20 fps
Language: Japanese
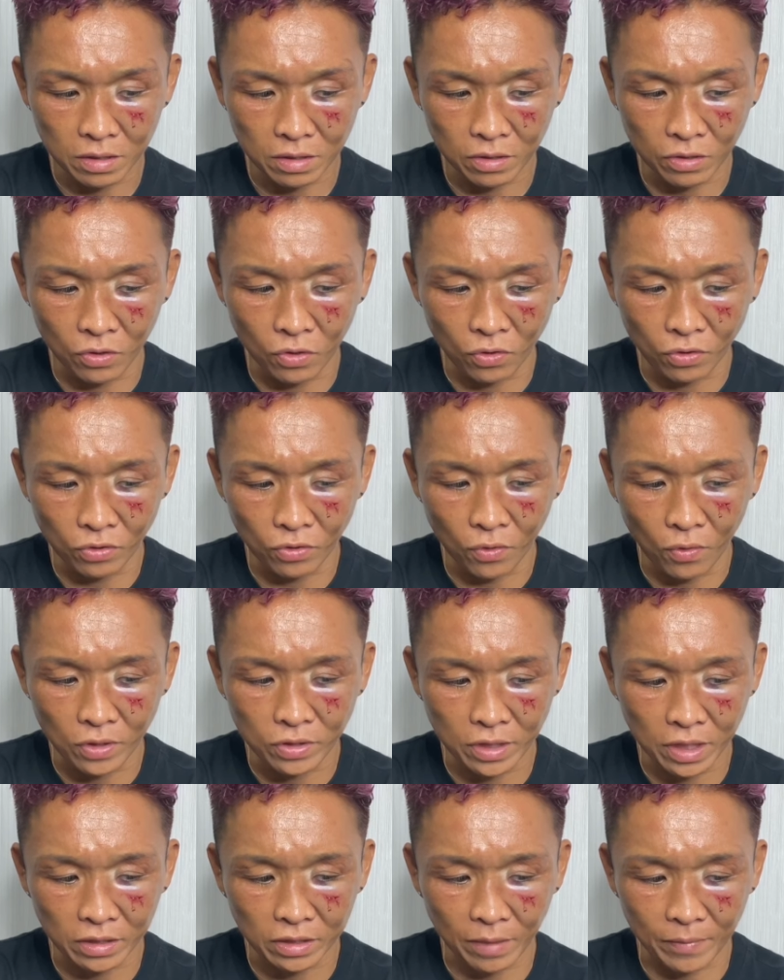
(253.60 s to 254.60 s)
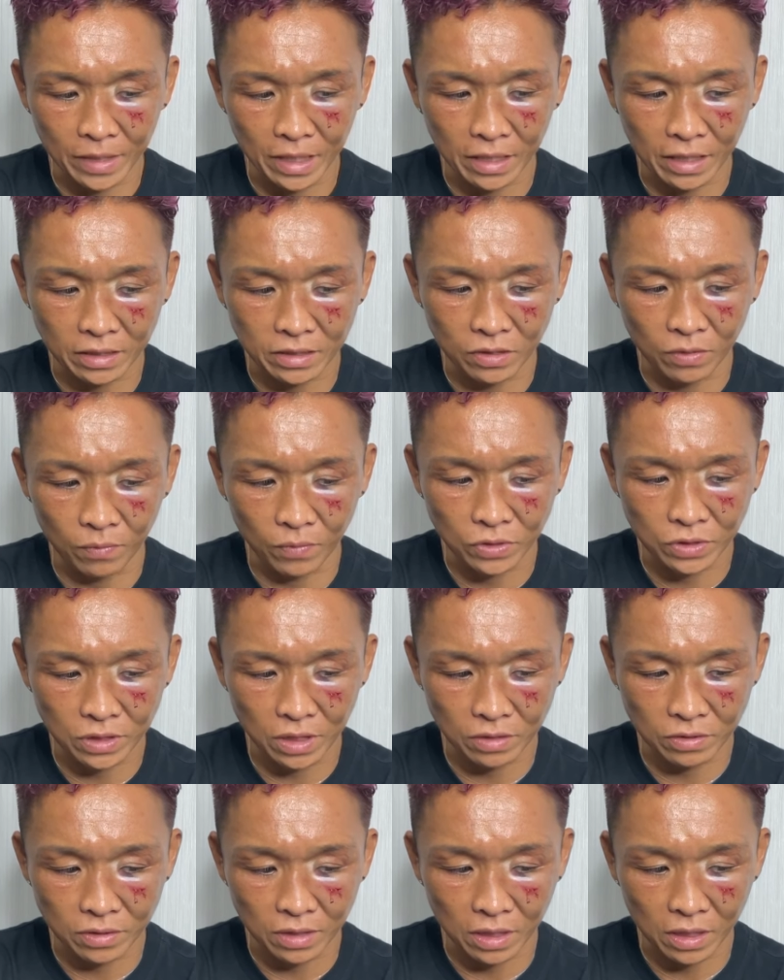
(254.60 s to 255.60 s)
弱くなったみたいな感じで思っ
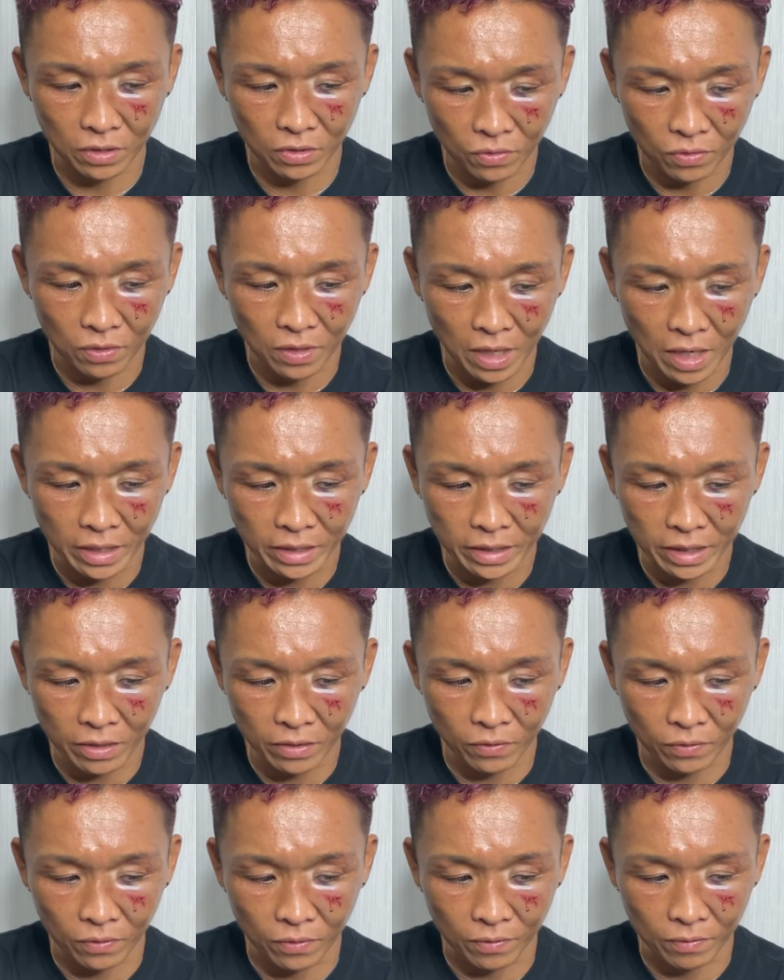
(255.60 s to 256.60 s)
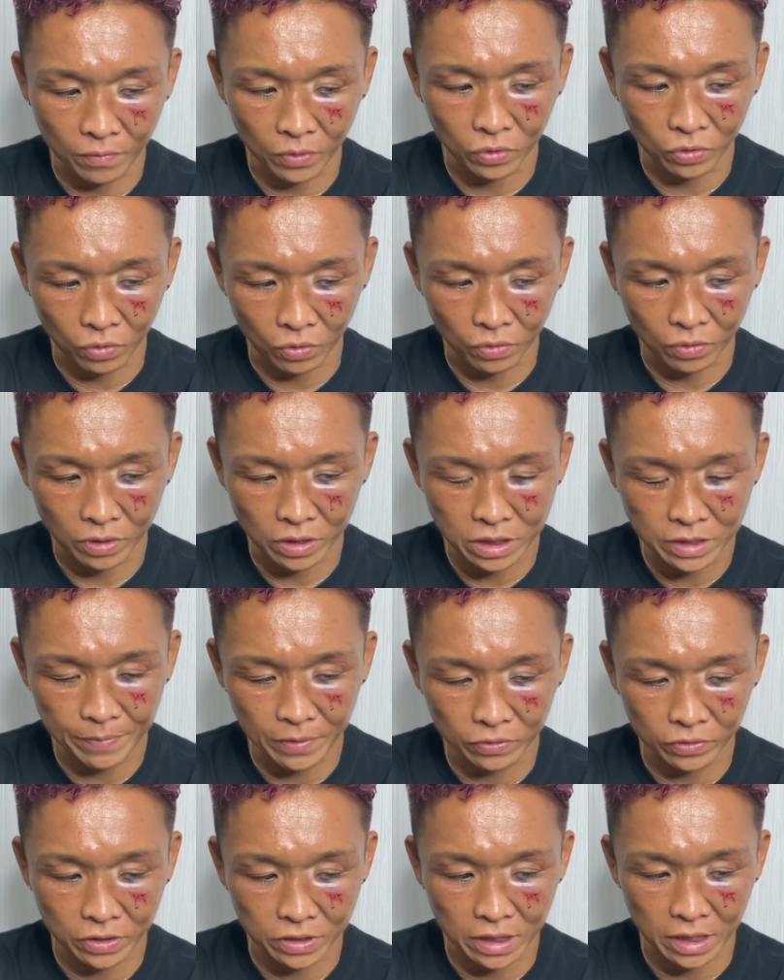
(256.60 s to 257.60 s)
ちゃうんだけど相手をもっと
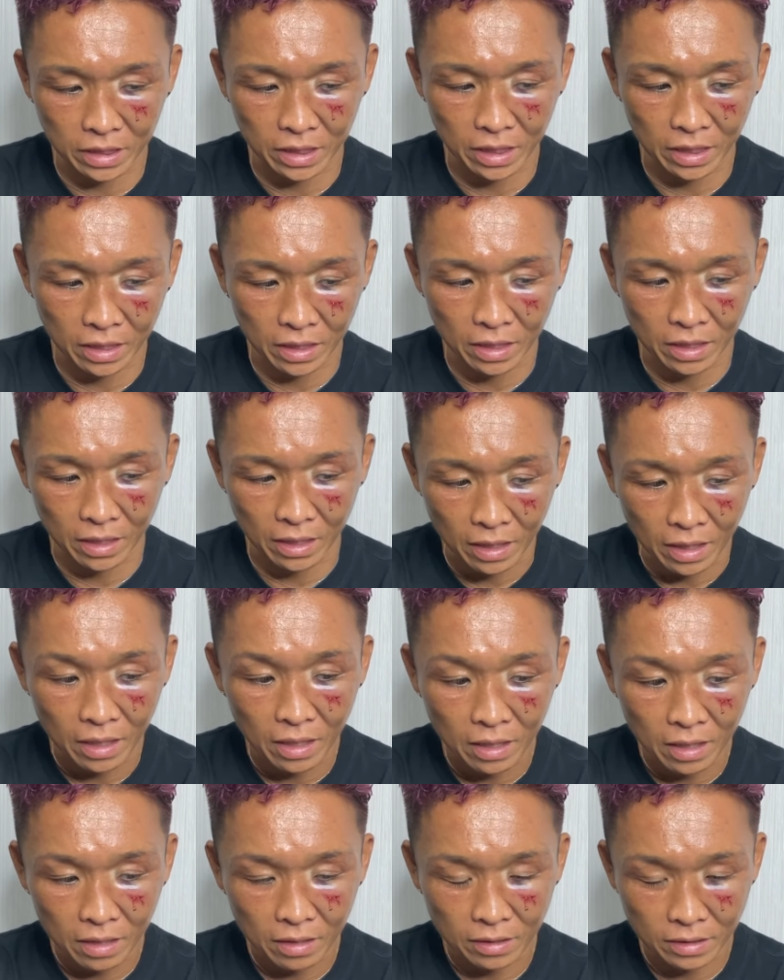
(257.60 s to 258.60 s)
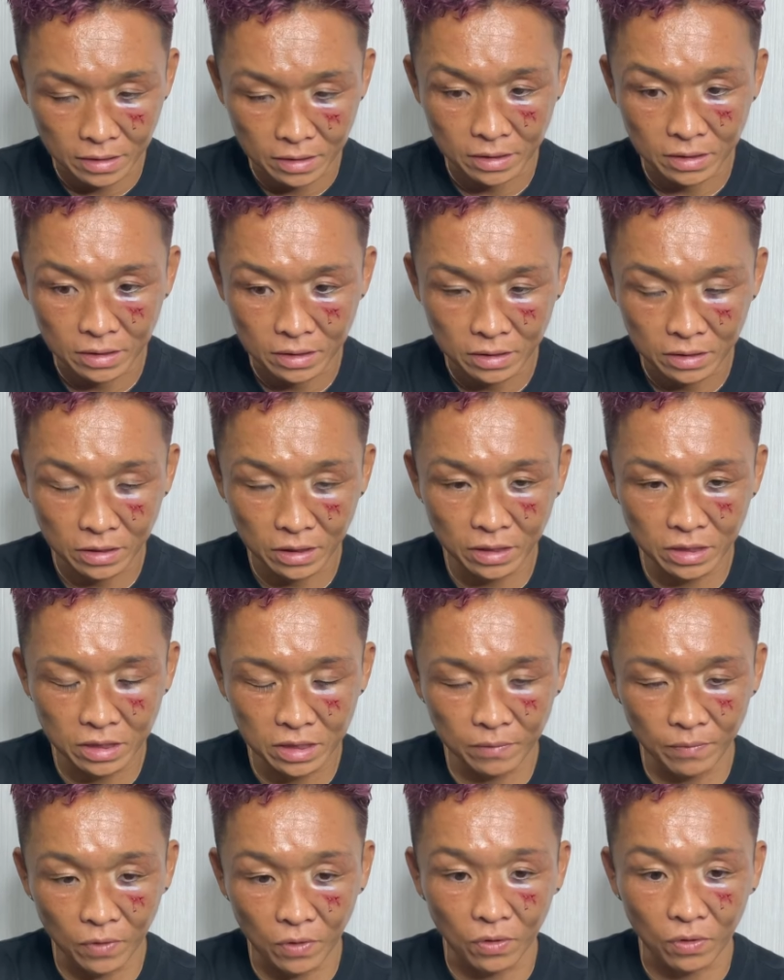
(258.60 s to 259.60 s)
リスペクトしなきゃいけないねうんい
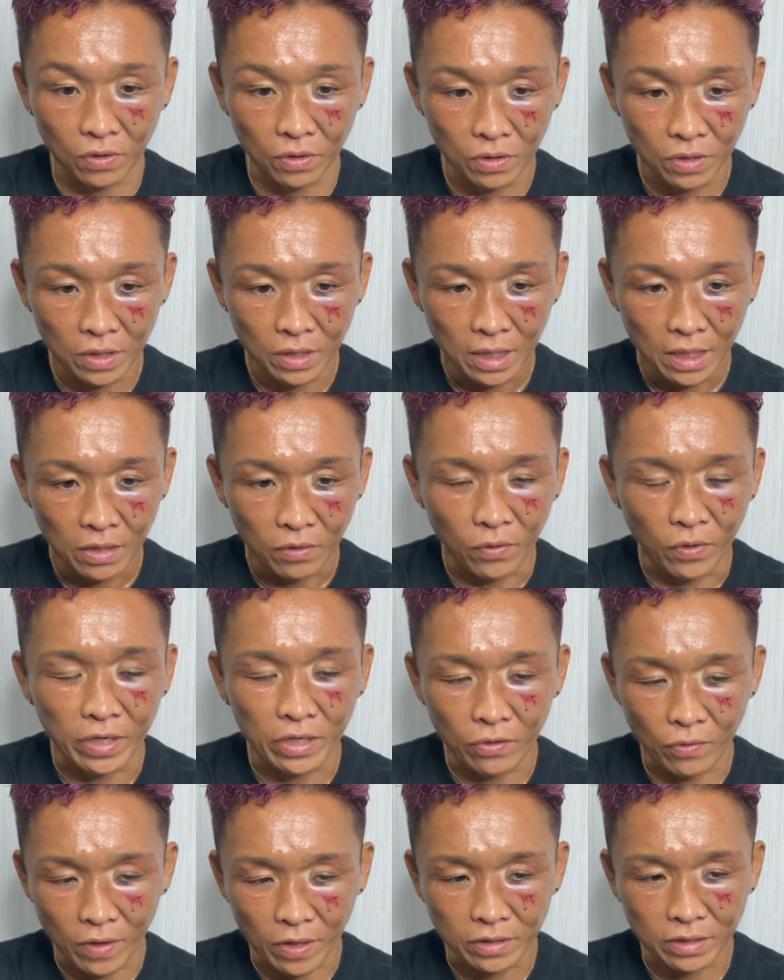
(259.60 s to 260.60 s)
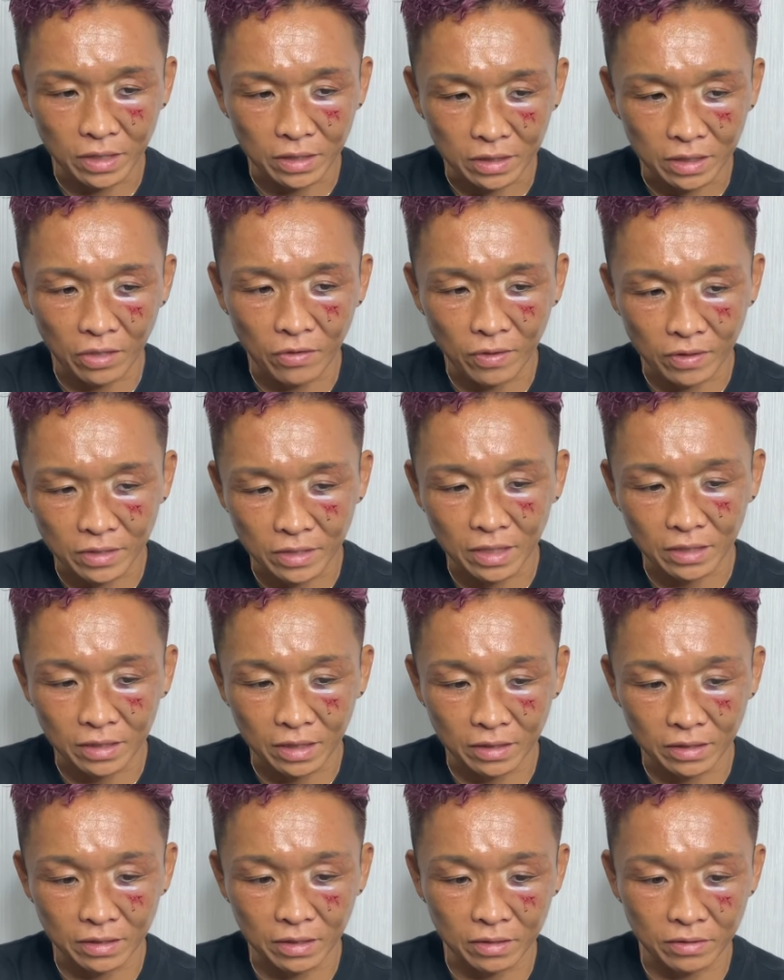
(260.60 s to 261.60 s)
つも俺弱くなった弱くなった
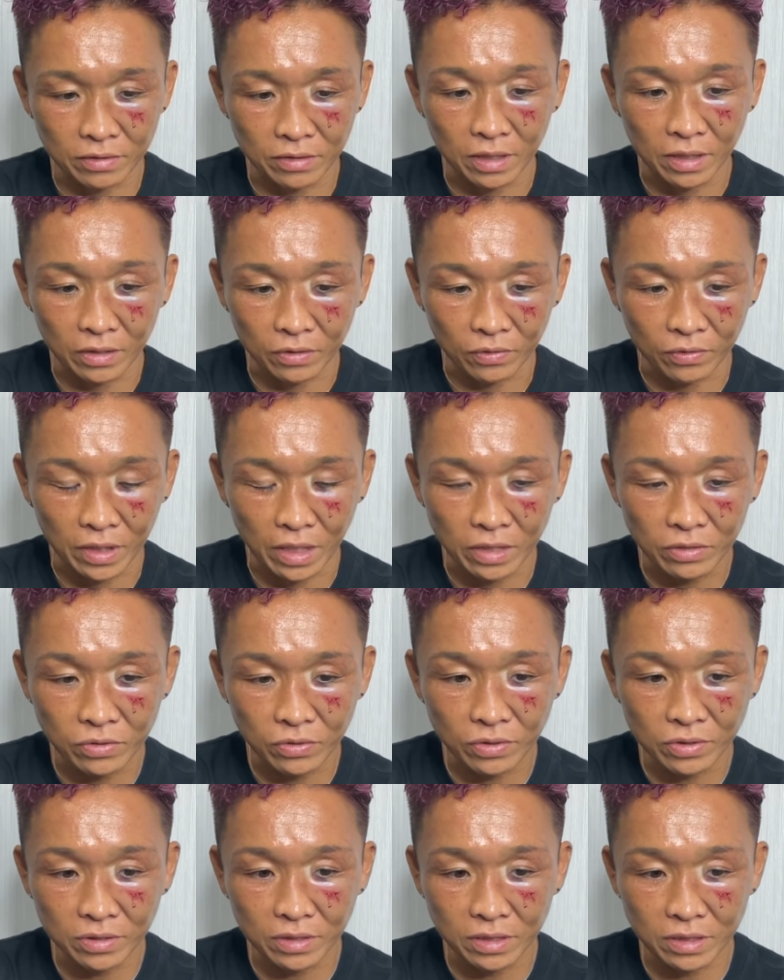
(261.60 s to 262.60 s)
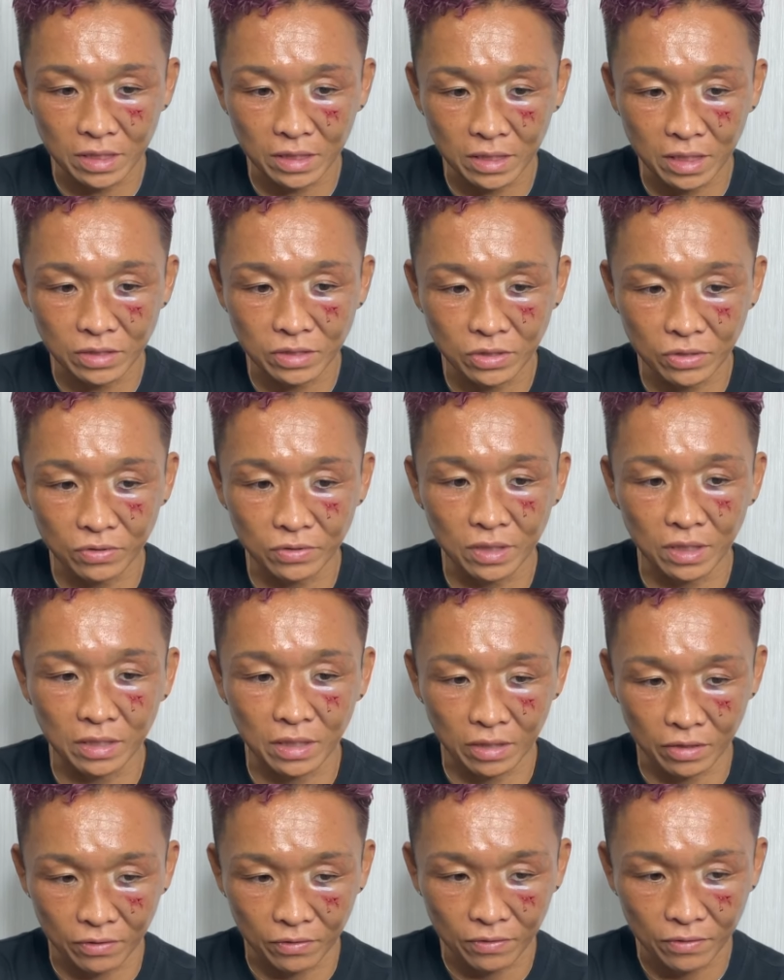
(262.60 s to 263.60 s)
言ってるんだけど竹添君が絶対強くなっ
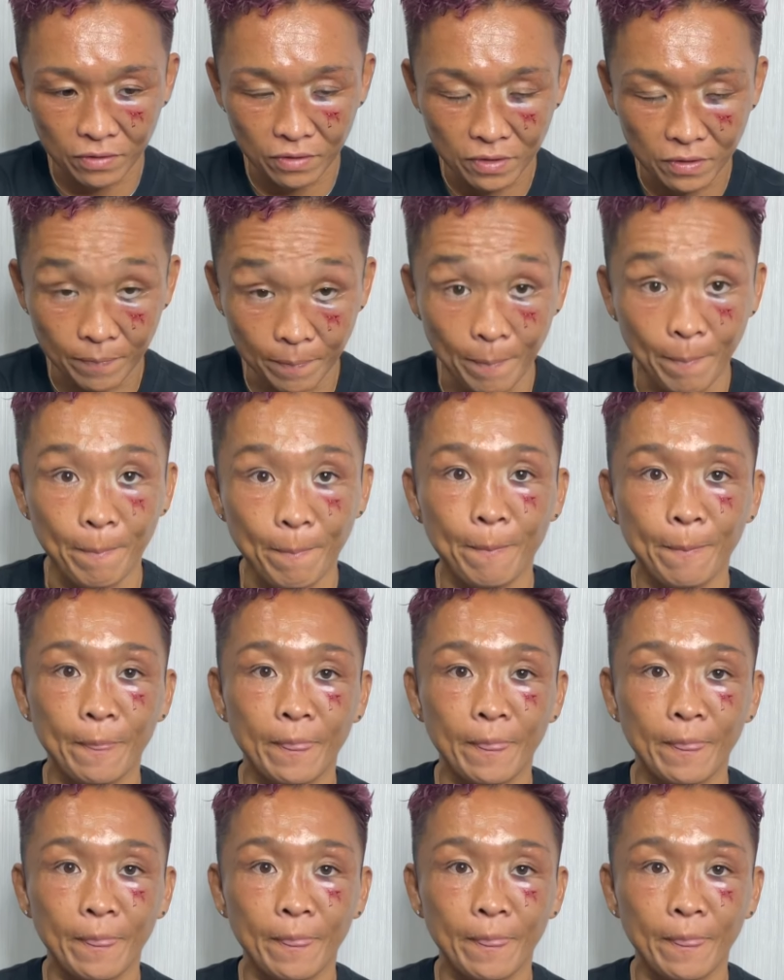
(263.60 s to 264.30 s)
てるようん